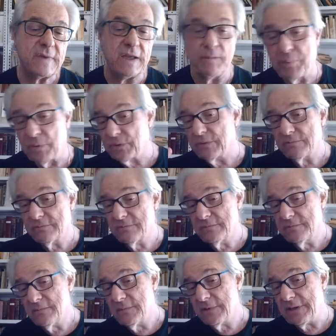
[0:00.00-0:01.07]
y, por,
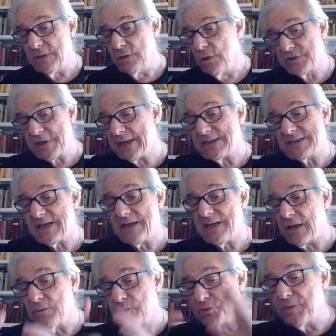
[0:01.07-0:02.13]
y otra que se
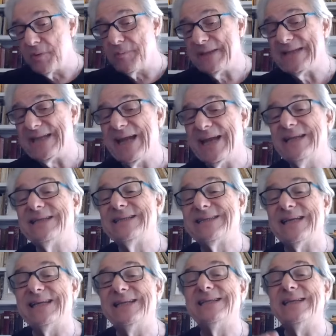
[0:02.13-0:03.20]
queda exclusivamente en el
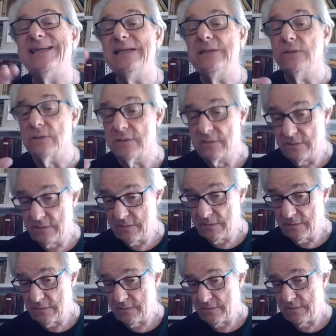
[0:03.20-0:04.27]
sentido,
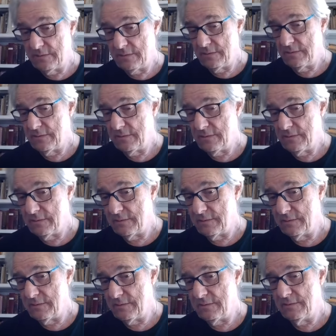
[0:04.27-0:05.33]

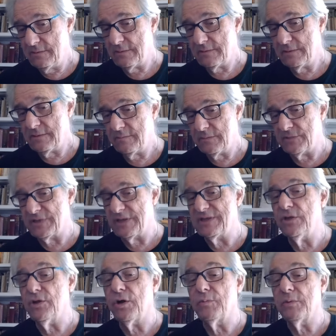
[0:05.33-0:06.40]
el
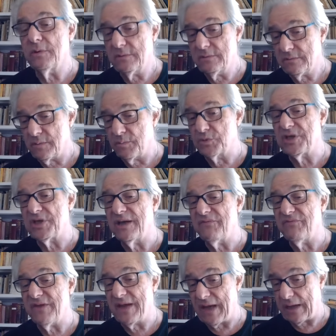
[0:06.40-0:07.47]
sentido como, como
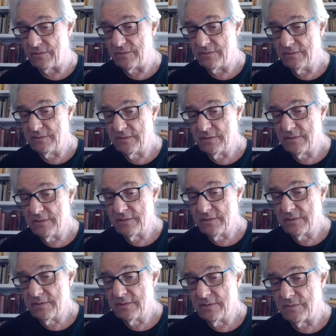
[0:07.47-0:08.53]
significado.
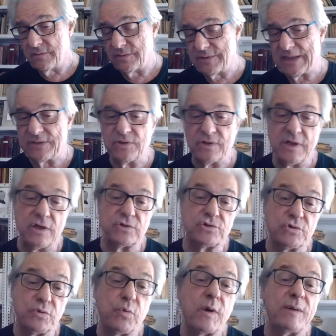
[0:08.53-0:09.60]
En esta teoría
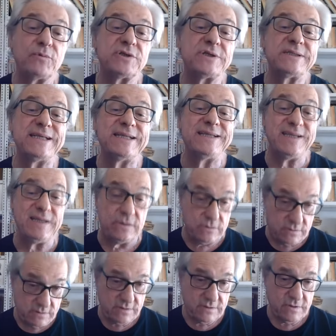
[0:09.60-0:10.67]
nosotros buscamos el
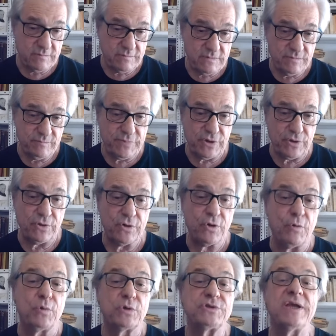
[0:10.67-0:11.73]
sentido, pero
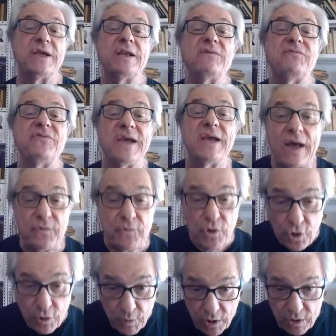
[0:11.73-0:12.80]
como significado
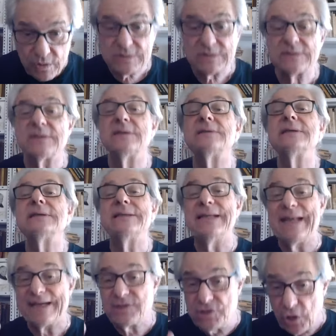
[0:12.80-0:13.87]
y como
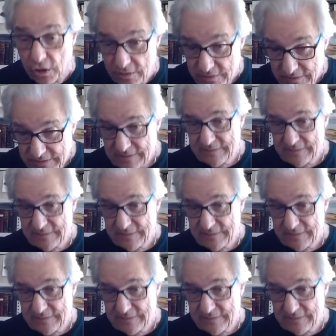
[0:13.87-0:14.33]
dirección,